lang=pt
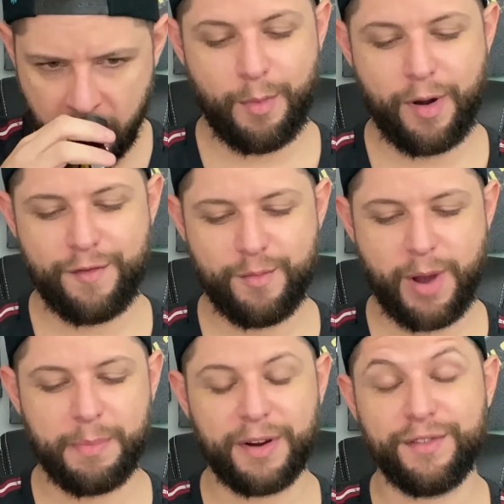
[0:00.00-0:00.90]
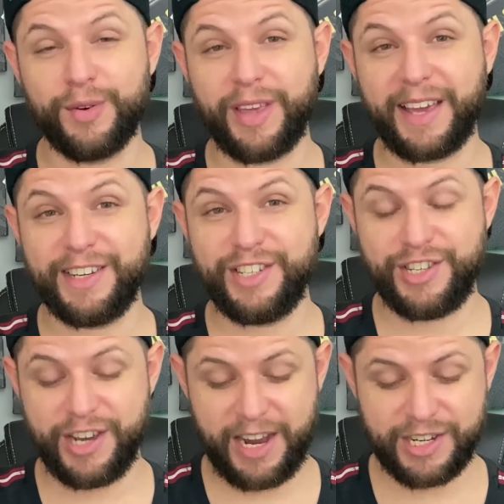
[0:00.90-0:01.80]
Bora fumar para ver o que é que a
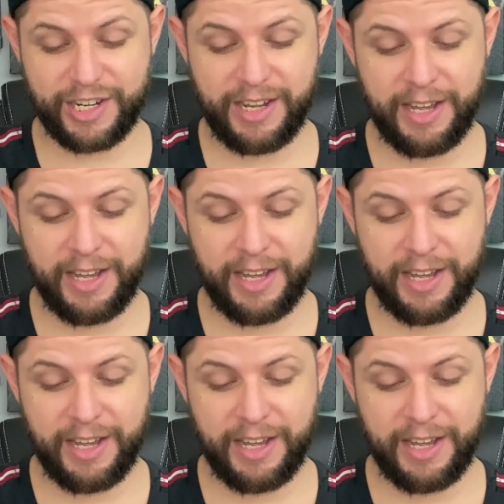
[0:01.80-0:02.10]
gente acha